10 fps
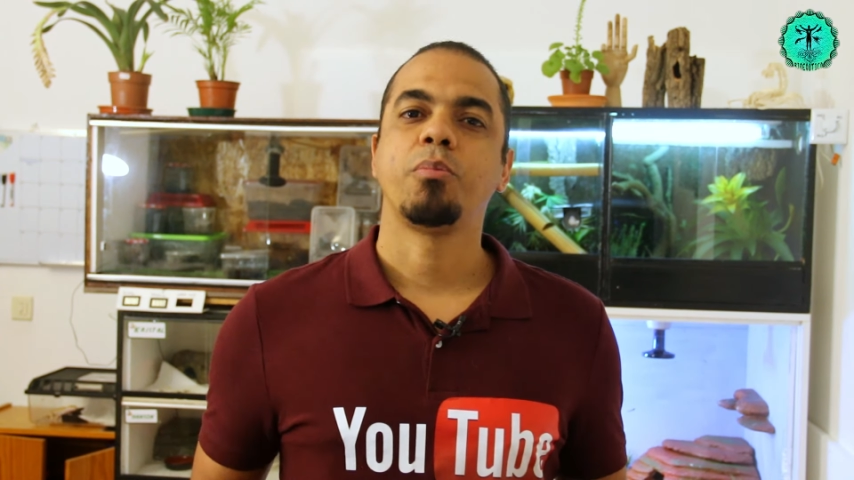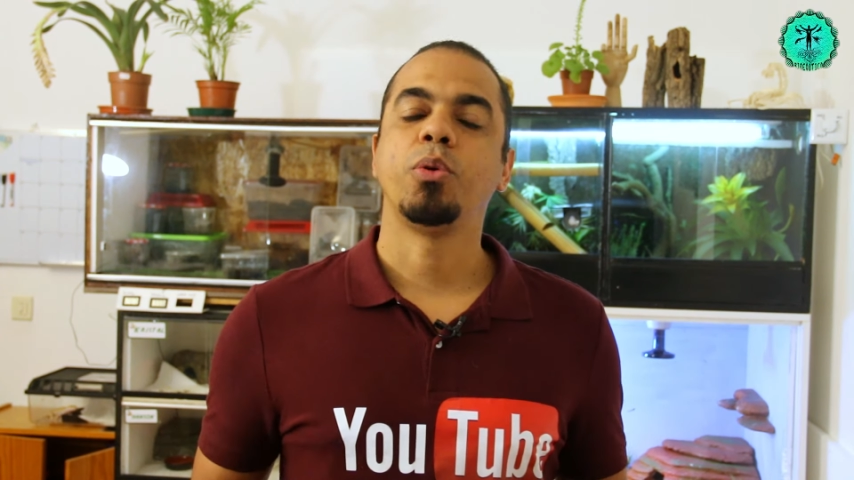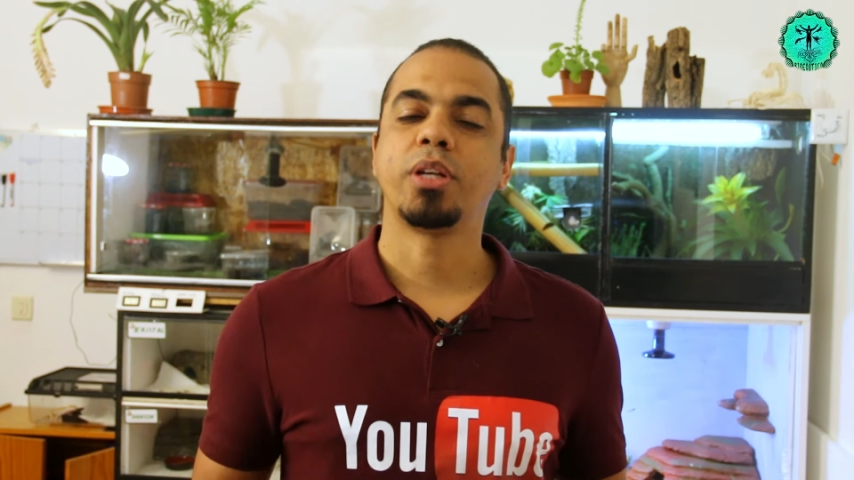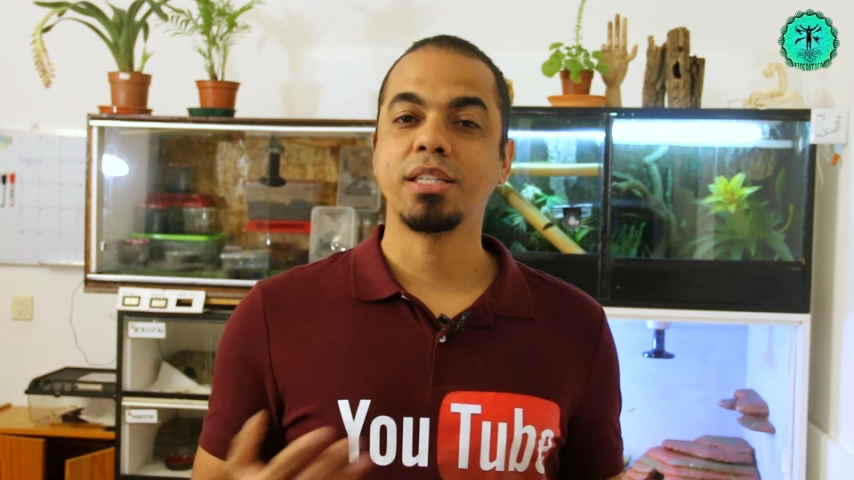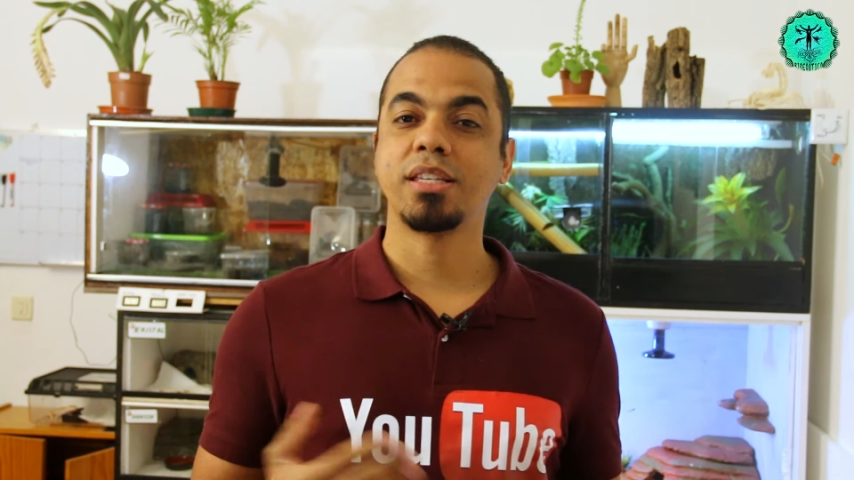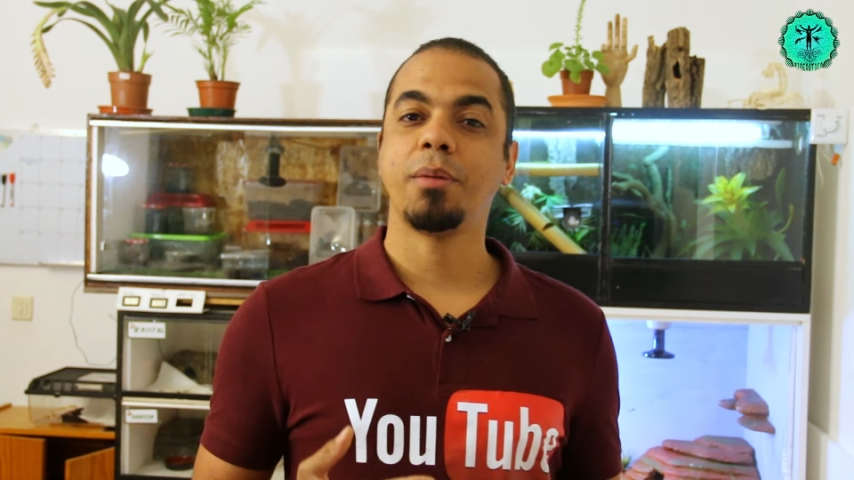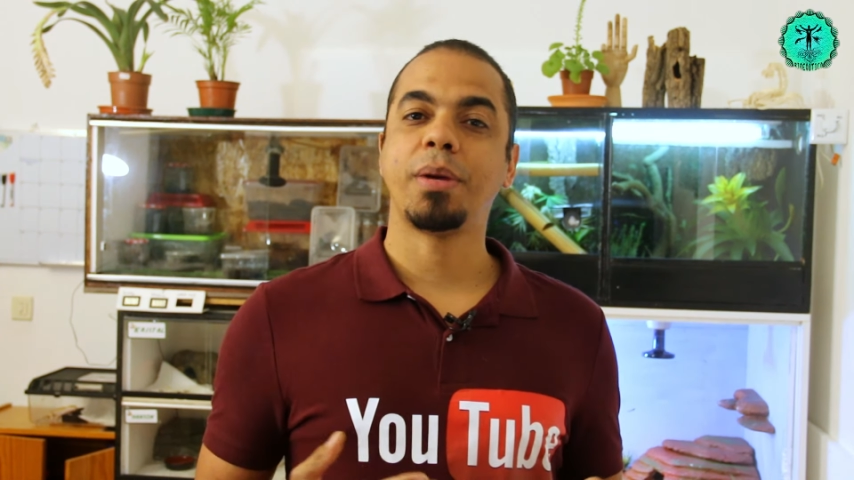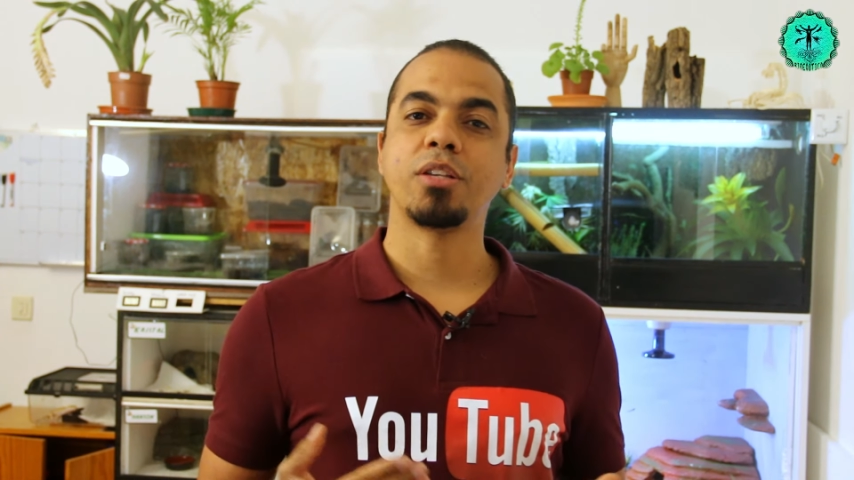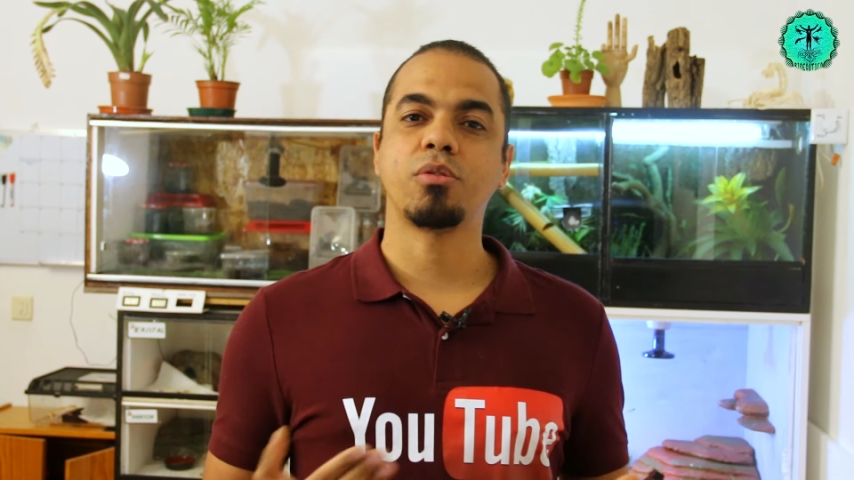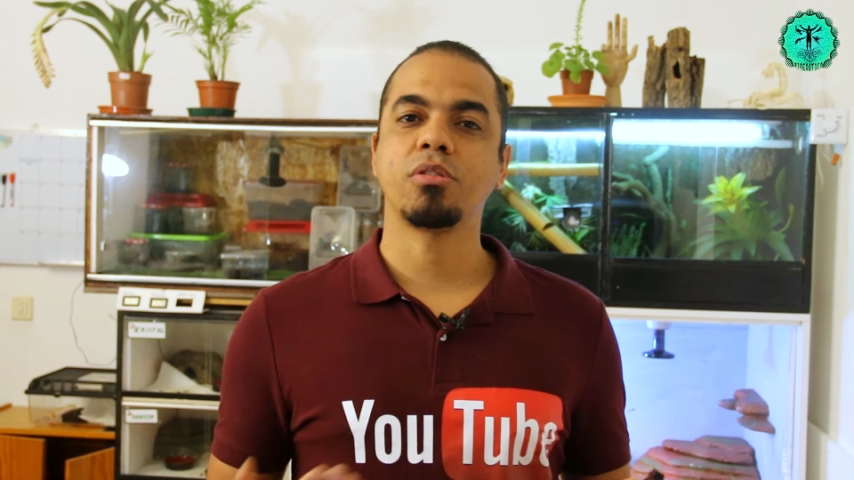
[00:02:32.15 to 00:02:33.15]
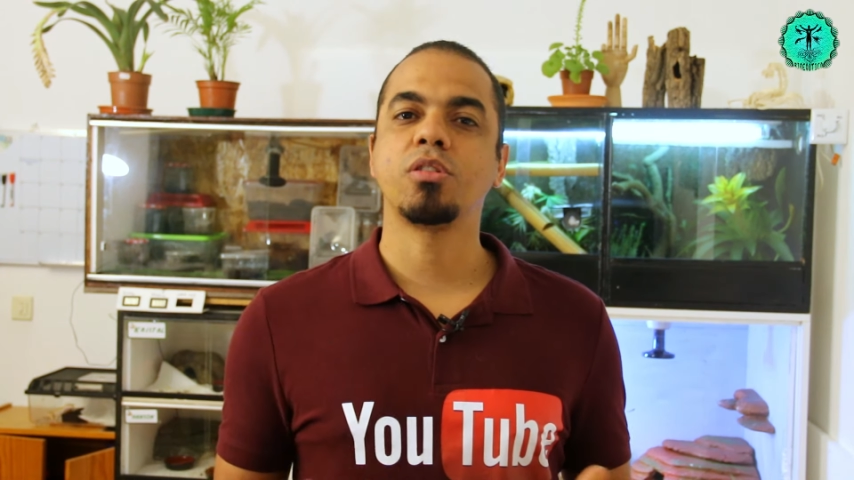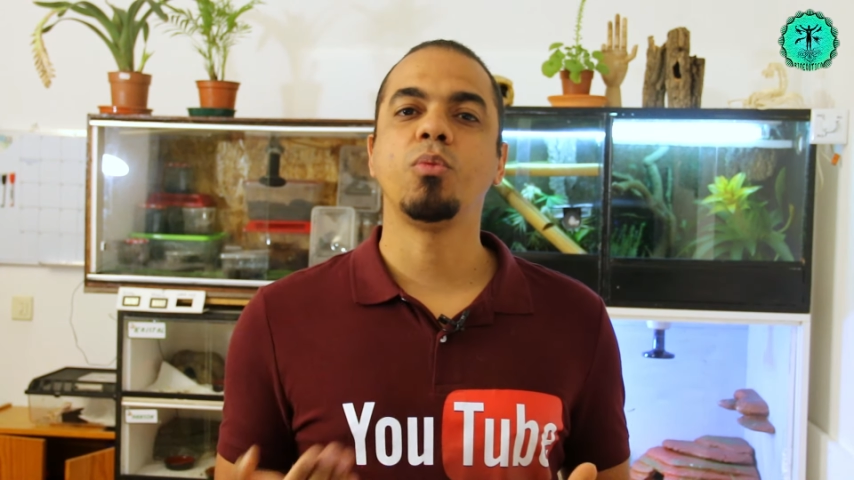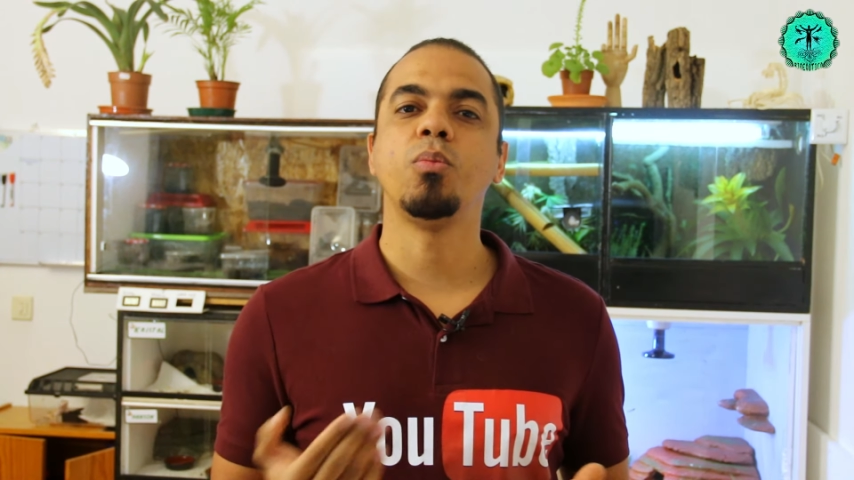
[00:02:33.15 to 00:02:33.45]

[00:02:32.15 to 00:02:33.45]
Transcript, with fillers: Porque esses animais, quando são